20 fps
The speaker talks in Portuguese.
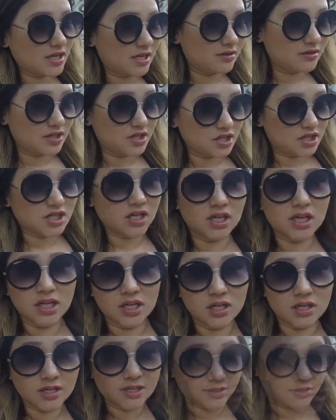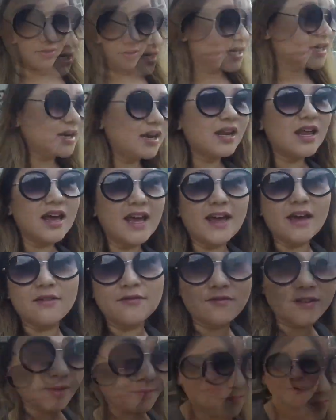jeito estiloso e
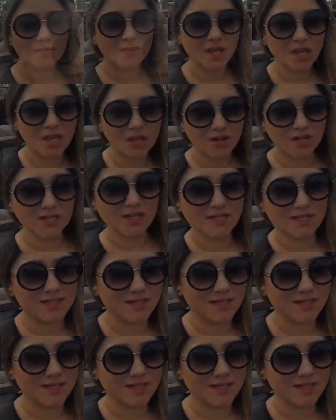leve Olha a